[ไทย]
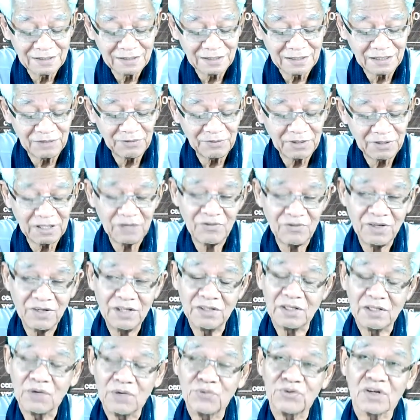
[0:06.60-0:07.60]
ดีไดีวัน
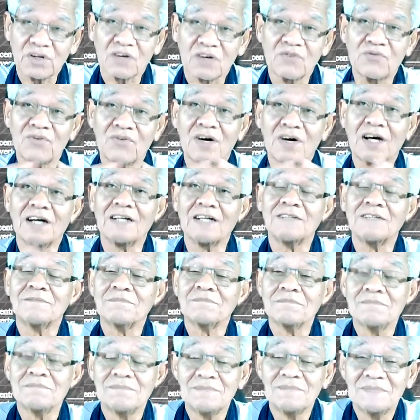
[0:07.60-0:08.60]
นี้จะรู้จักว่า
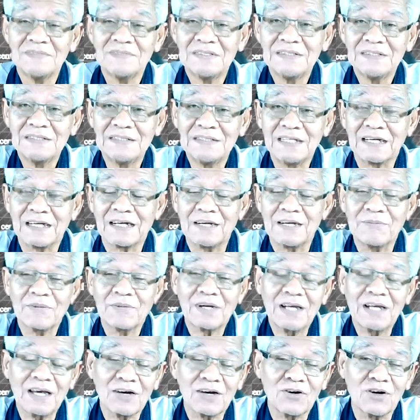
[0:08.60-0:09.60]
คำ
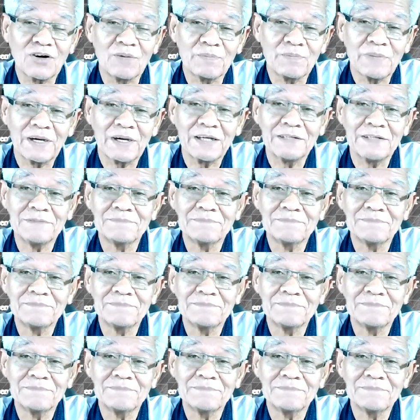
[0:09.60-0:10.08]
ก็ได้ก่อนไป